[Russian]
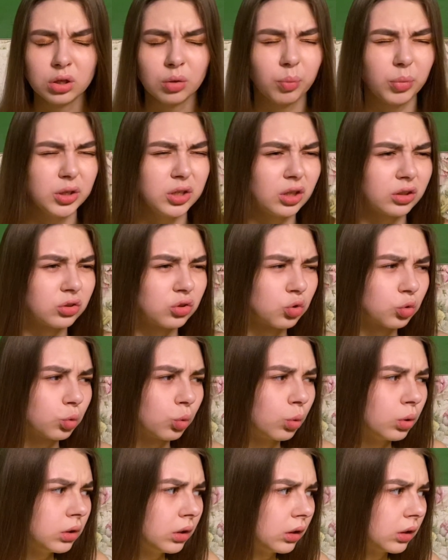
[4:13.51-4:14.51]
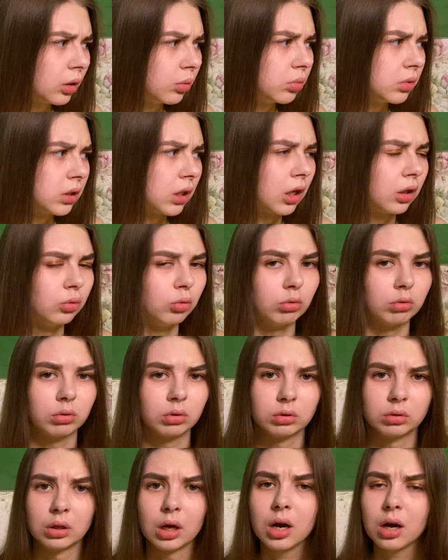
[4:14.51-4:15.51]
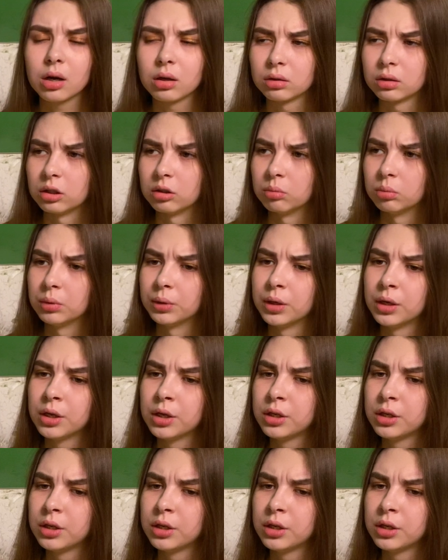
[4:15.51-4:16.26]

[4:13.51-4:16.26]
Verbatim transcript: непонятно, что они там тянут, и да, как бы